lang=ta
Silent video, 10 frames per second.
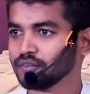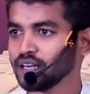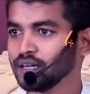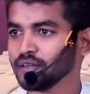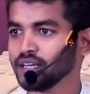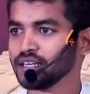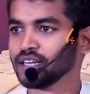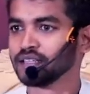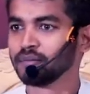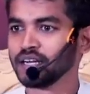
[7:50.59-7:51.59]
வராமலாம்
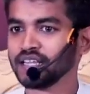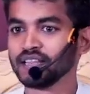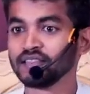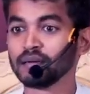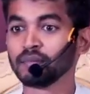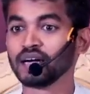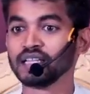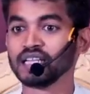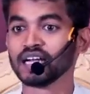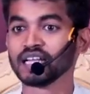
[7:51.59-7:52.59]
இருக்காது பட் எந்த
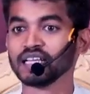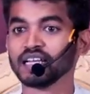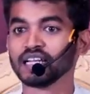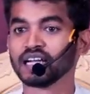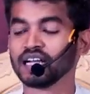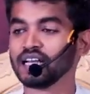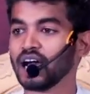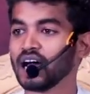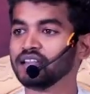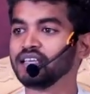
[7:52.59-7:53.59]
மாதிரியான எண்ணங்கள்
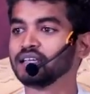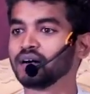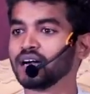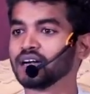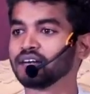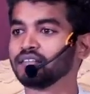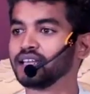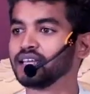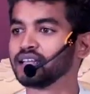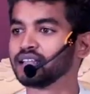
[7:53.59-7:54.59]
அதிகமாக
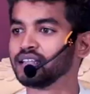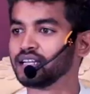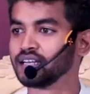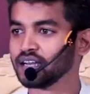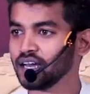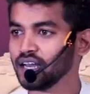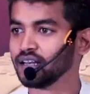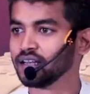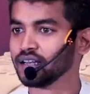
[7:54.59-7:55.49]
வருகிறது என்றால்